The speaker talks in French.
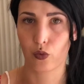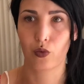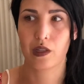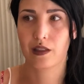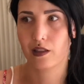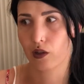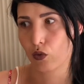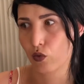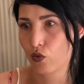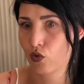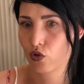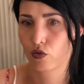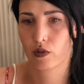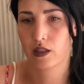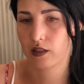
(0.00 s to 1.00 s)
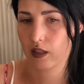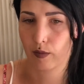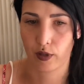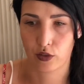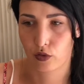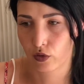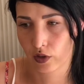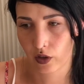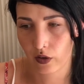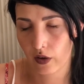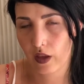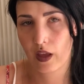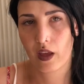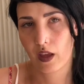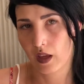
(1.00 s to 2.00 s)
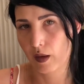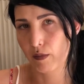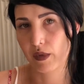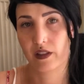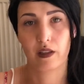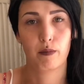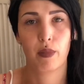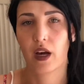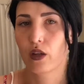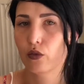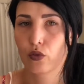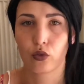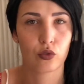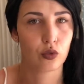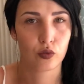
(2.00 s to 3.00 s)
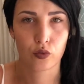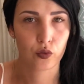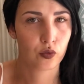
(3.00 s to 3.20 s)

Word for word: Oui, c'est rouge, oui, c'est impressionnant mais c'est pas un truc de fou.